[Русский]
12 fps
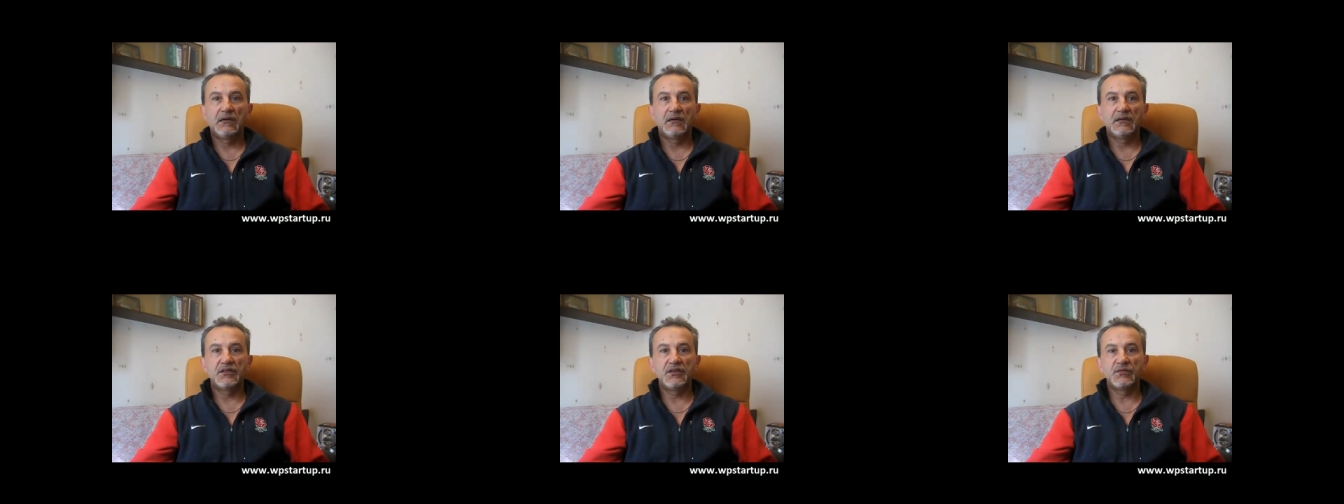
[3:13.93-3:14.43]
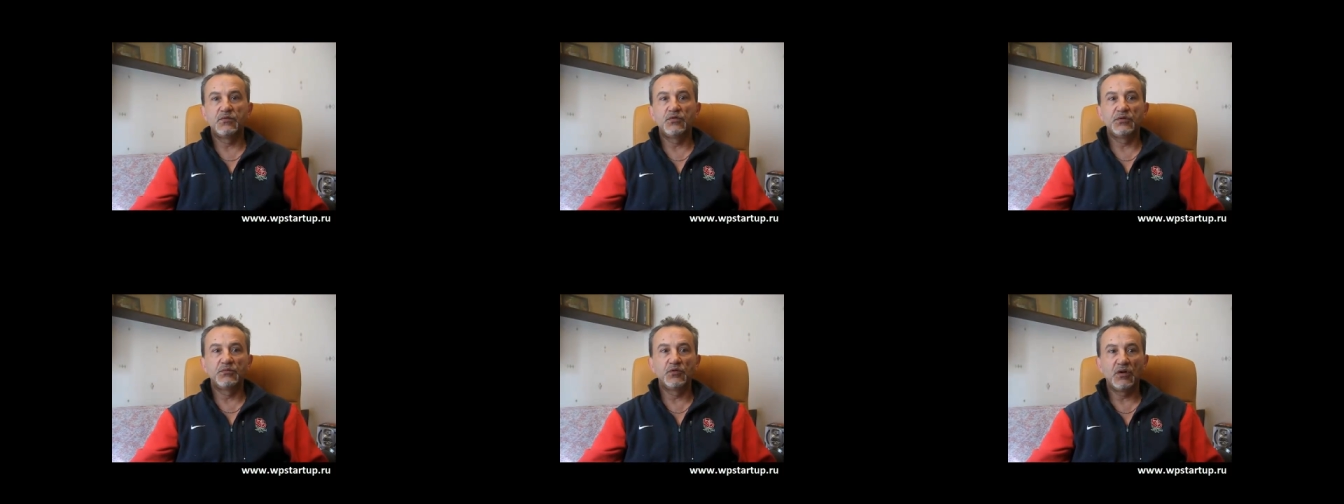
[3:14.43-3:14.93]
Здесь
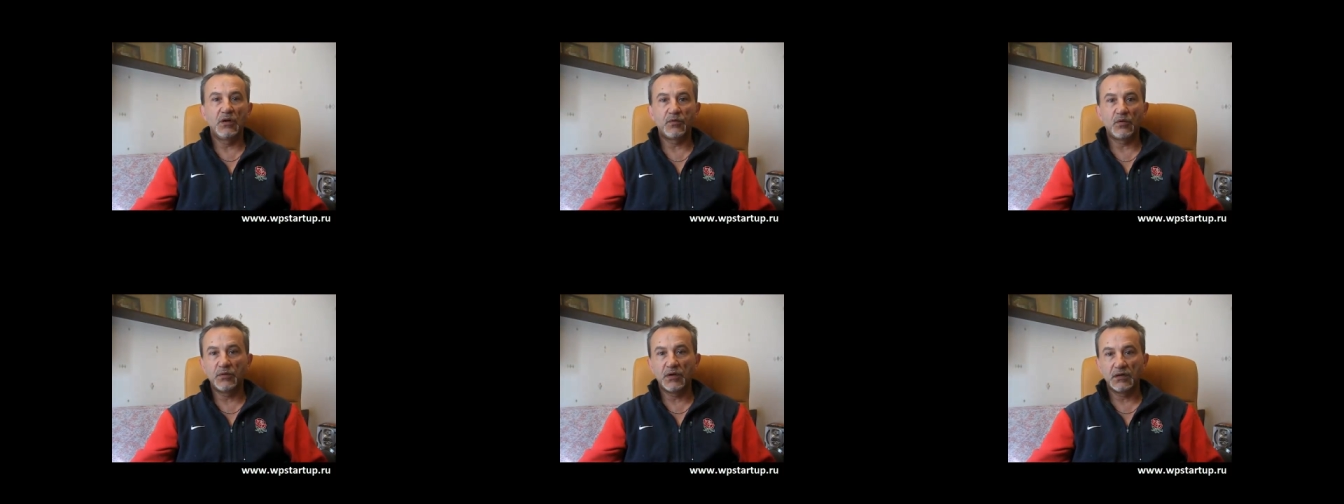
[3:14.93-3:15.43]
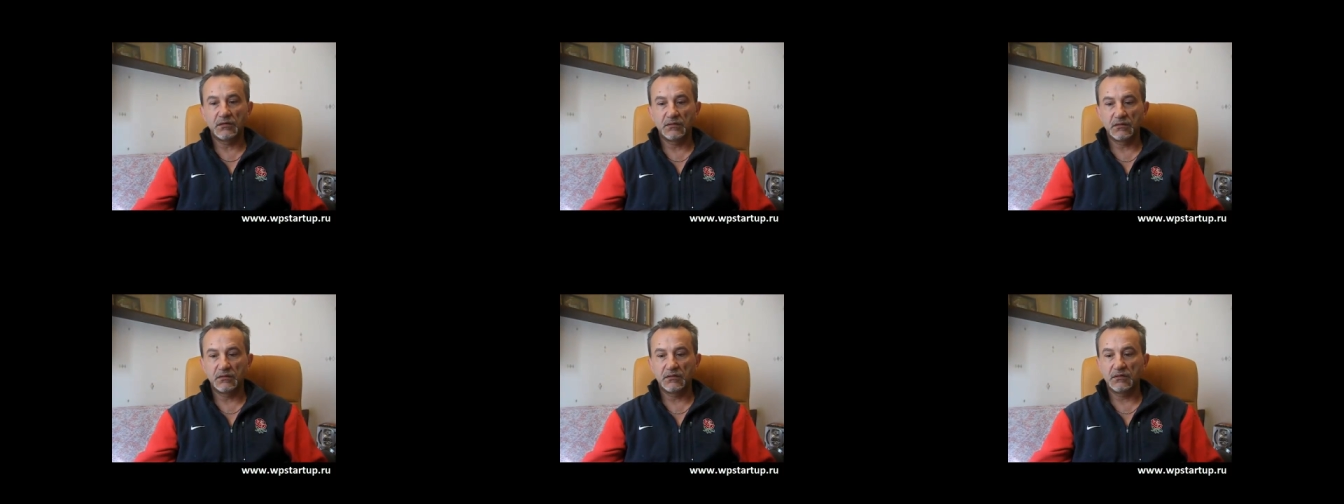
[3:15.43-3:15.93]
будет много промо,
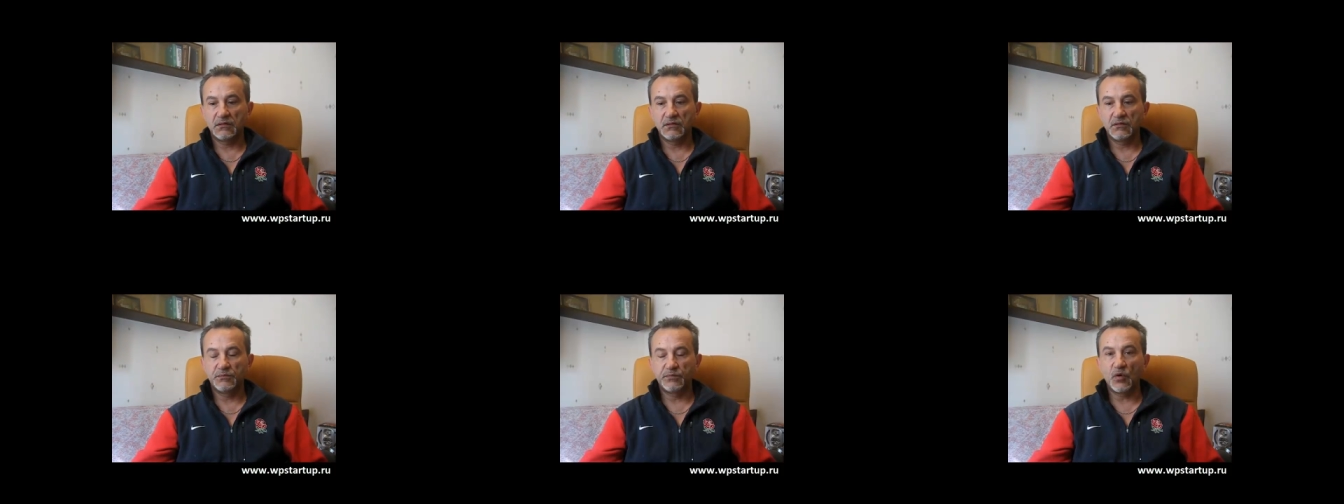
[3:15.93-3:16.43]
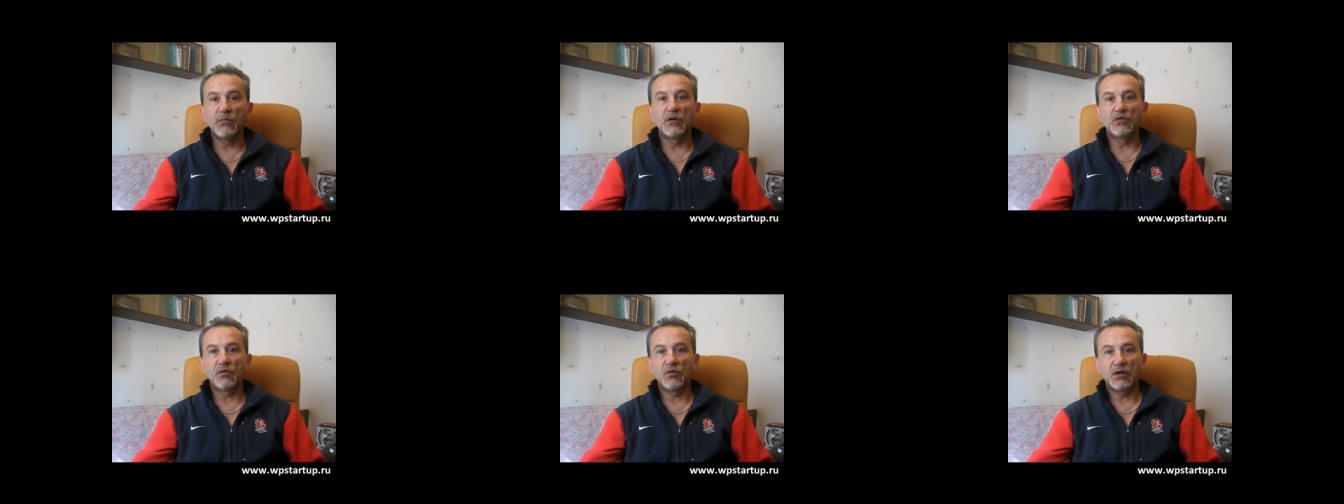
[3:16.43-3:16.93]

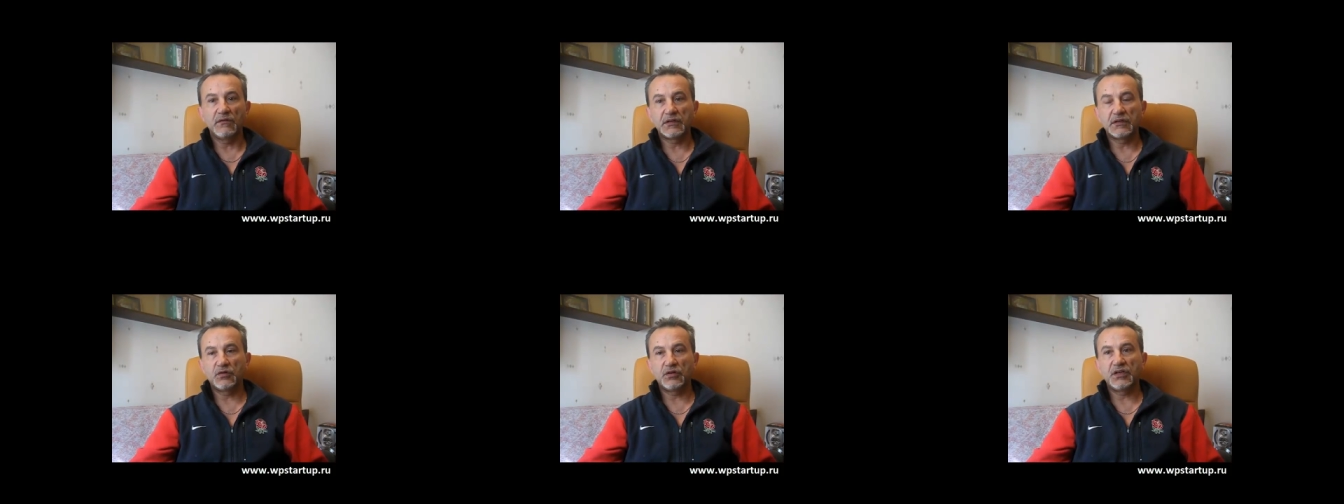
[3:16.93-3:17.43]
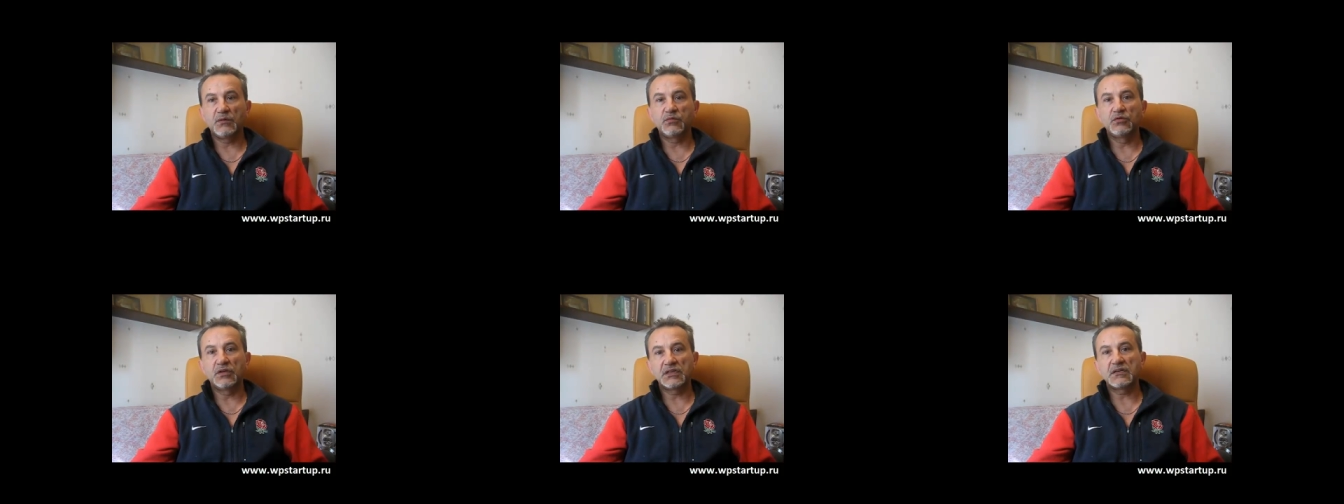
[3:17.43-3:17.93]
промо-уроков, в которых я
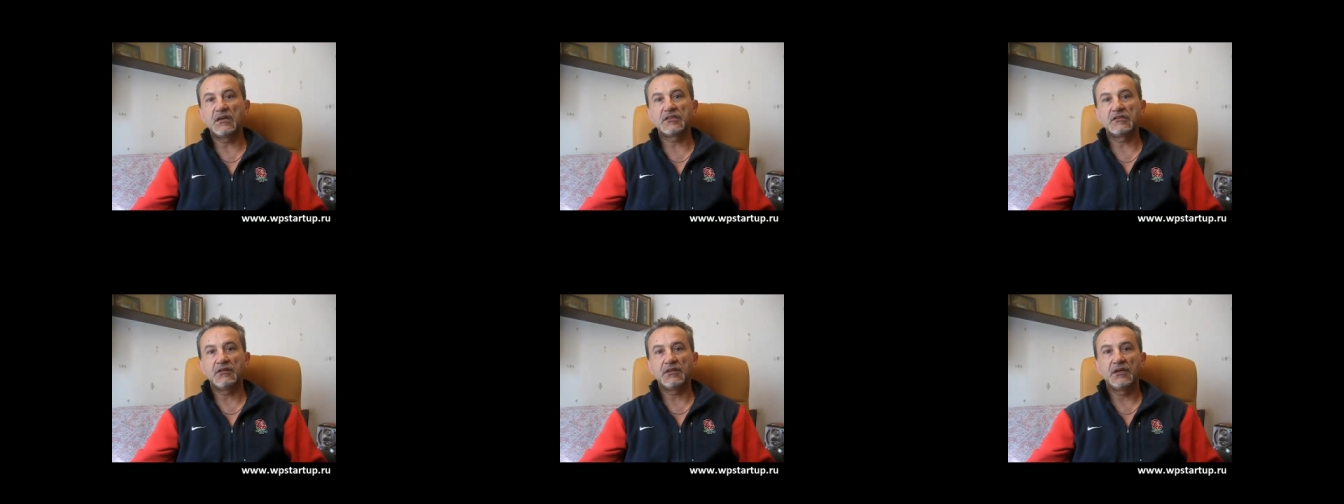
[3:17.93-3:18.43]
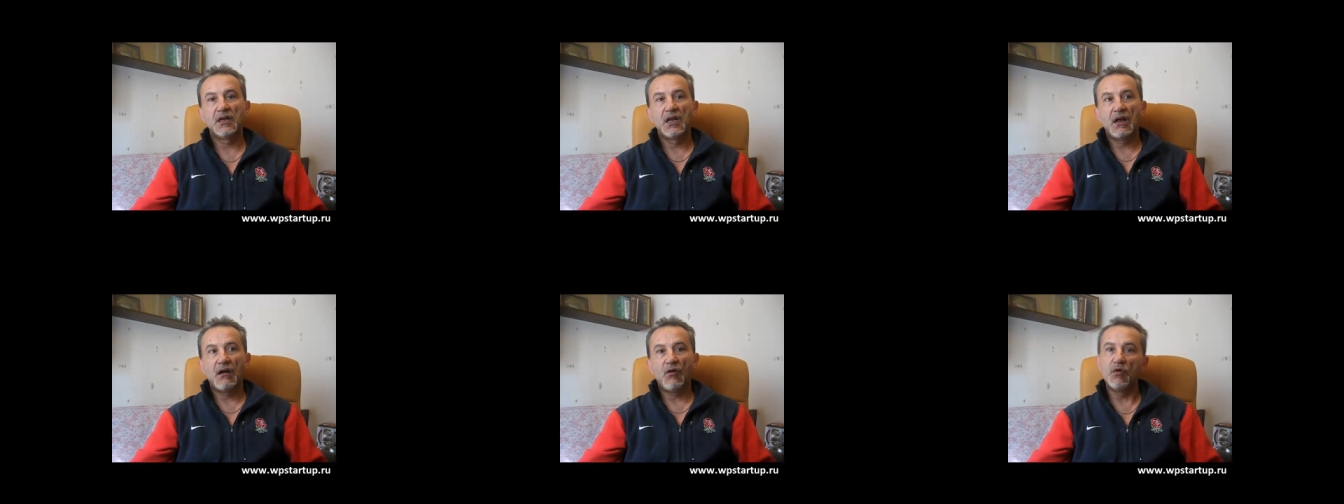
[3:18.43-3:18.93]
буду рассказывать
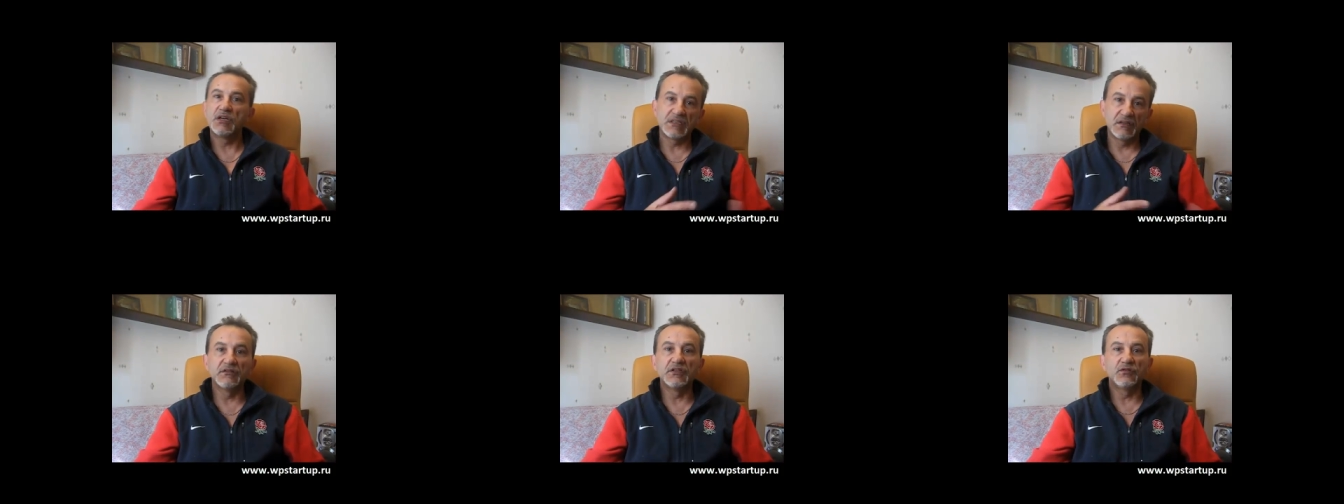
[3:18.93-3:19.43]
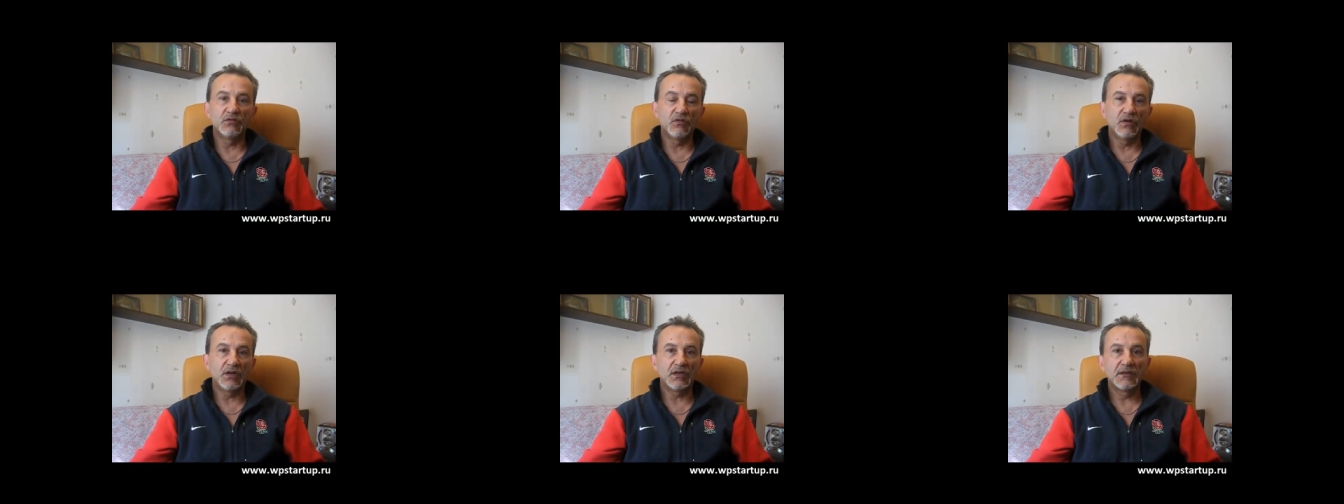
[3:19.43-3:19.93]
о основных
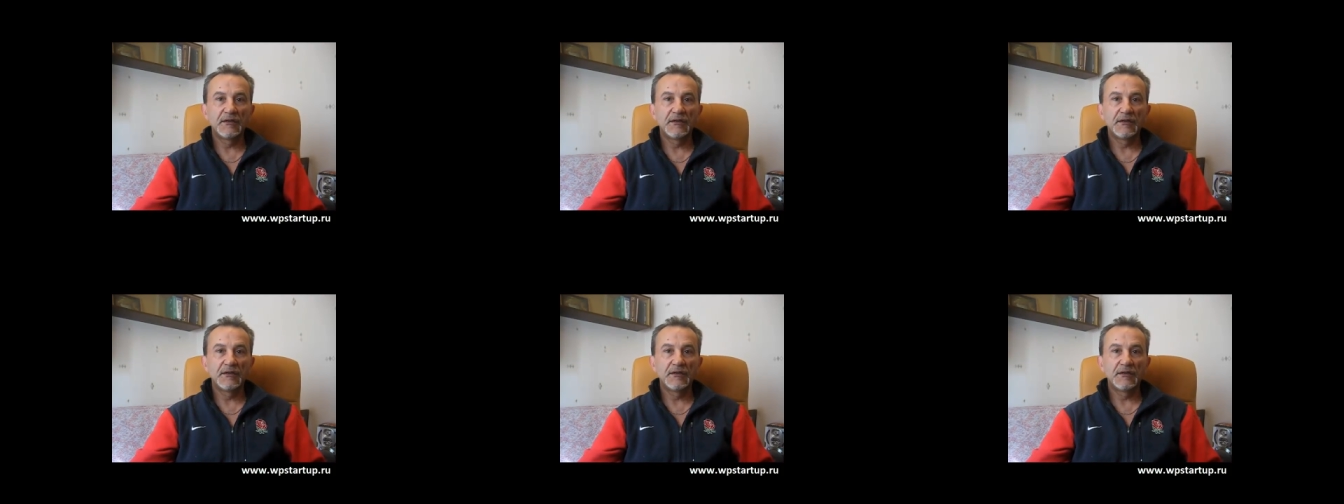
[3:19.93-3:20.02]
уроках.